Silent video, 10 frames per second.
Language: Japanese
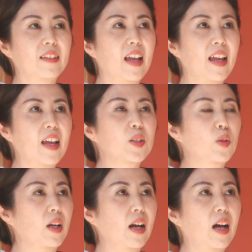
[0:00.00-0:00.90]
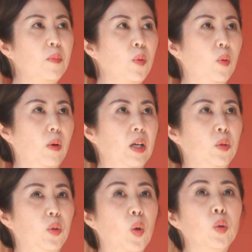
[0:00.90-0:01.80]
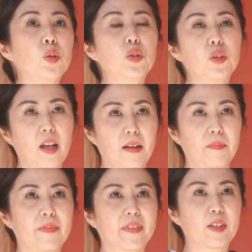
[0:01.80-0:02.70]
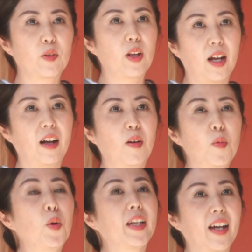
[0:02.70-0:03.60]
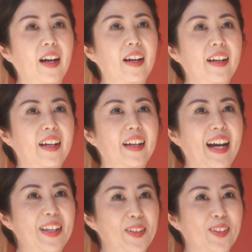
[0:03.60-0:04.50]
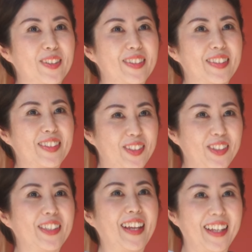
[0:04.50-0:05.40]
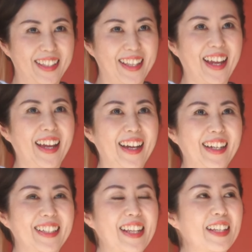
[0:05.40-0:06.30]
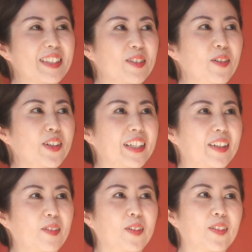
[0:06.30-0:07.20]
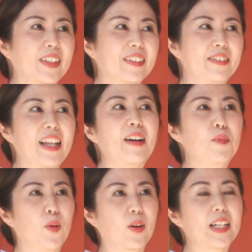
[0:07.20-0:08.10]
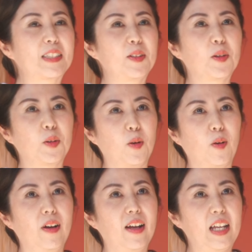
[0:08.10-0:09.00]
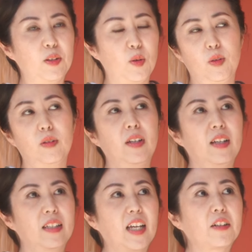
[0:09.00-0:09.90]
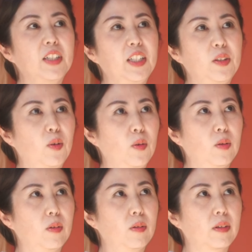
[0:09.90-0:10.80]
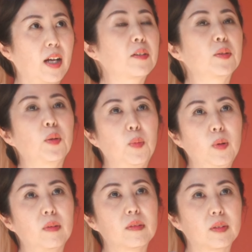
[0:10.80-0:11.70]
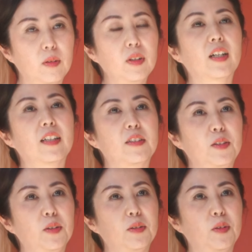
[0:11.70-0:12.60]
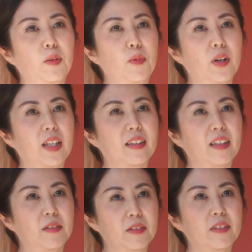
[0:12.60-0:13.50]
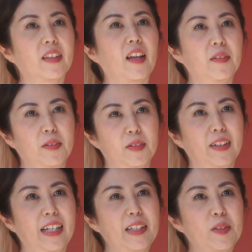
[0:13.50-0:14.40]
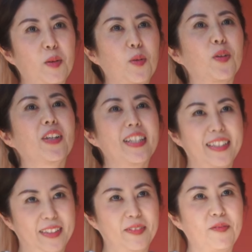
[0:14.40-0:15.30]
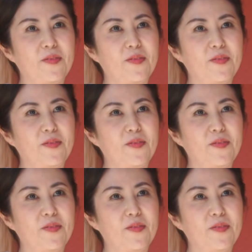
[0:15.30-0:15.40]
でそれがもうあの40年それが思いがあの続いていってですごいこう普段も活力をあの作品を書くのもすごい活力をもらってるっていうところです。